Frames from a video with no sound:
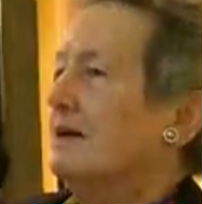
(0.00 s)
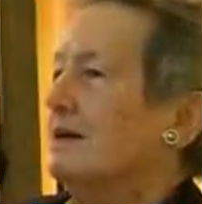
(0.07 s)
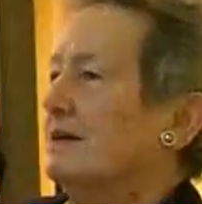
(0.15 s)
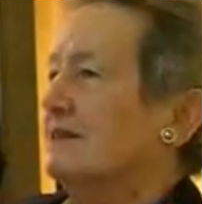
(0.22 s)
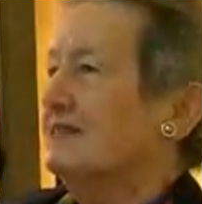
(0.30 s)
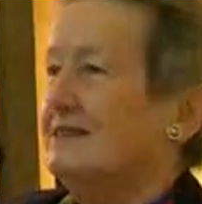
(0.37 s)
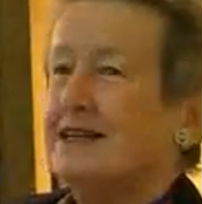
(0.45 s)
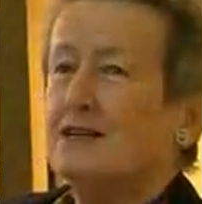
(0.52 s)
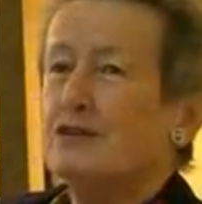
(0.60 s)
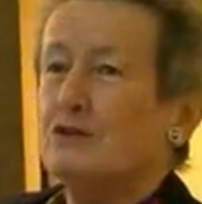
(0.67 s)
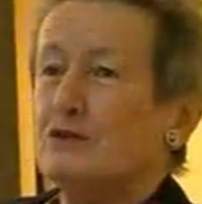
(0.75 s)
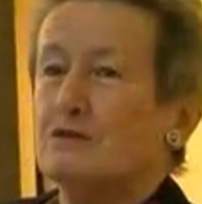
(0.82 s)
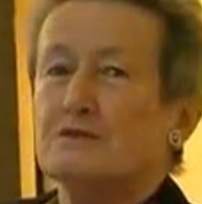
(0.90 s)
eh,
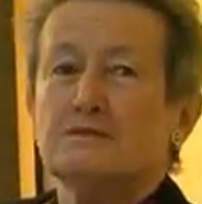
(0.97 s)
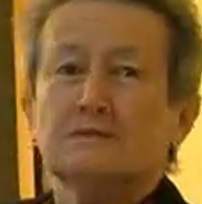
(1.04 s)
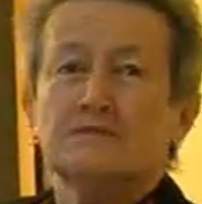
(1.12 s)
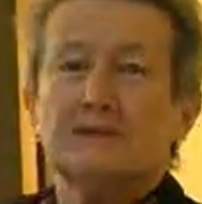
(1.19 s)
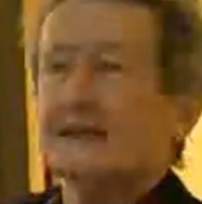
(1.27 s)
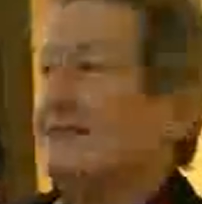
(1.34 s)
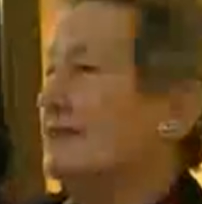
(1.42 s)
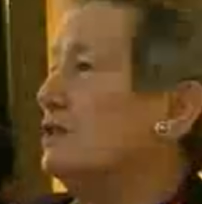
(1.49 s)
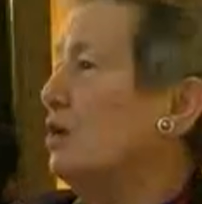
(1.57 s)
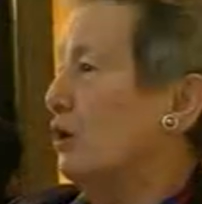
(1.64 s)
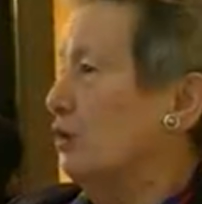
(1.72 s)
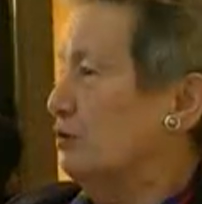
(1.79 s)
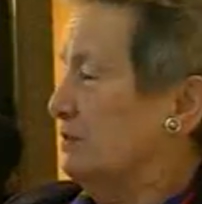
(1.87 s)
siano resi
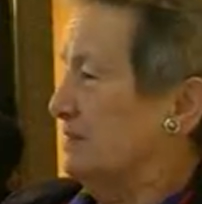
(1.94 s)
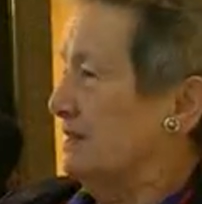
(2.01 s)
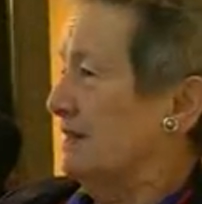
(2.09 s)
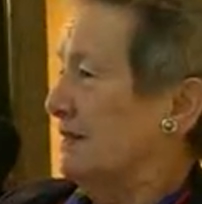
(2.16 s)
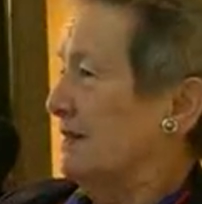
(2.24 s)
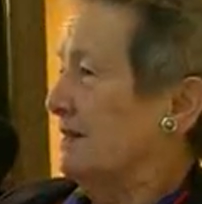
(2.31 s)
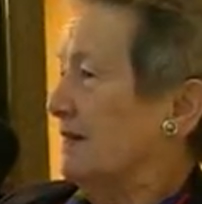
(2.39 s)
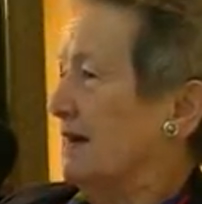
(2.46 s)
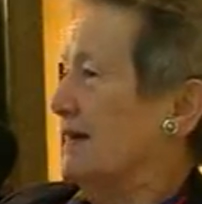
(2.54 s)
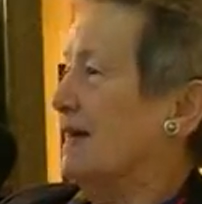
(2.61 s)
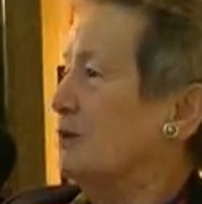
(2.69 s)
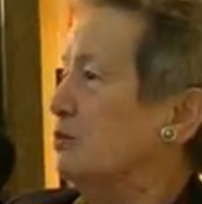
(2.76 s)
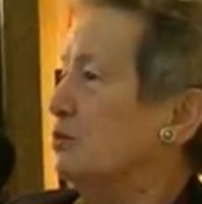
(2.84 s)
noti a
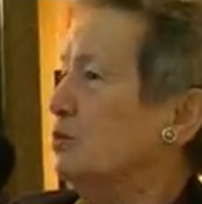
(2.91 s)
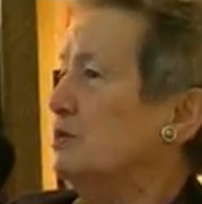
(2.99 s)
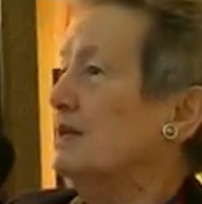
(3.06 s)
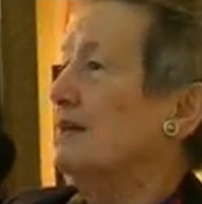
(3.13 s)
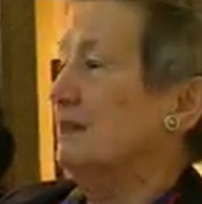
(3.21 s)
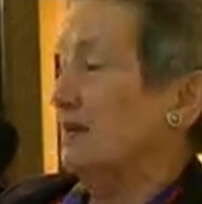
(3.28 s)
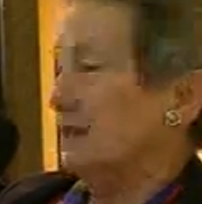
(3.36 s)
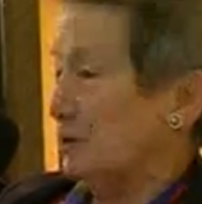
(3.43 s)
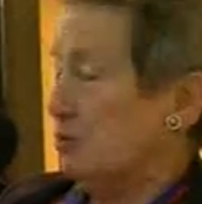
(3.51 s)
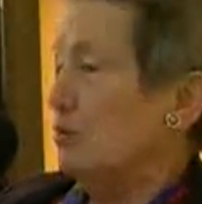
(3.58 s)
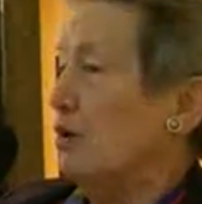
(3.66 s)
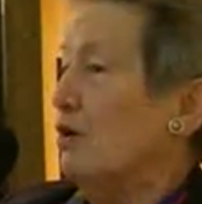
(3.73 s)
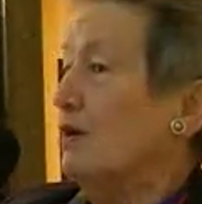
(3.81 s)
Ragusa, nelle
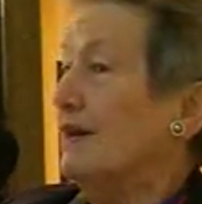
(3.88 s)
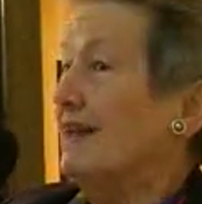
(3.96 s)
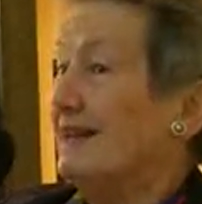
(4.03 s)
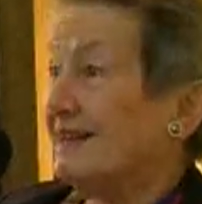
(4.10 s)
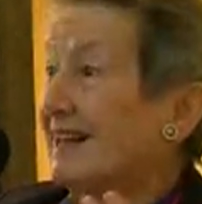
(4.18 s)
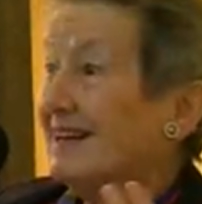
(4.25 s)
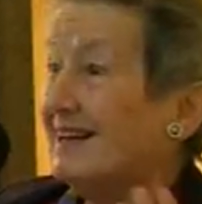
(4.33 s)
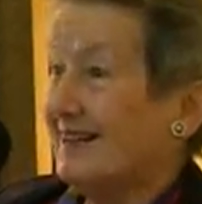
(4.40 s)
scuole, nelle,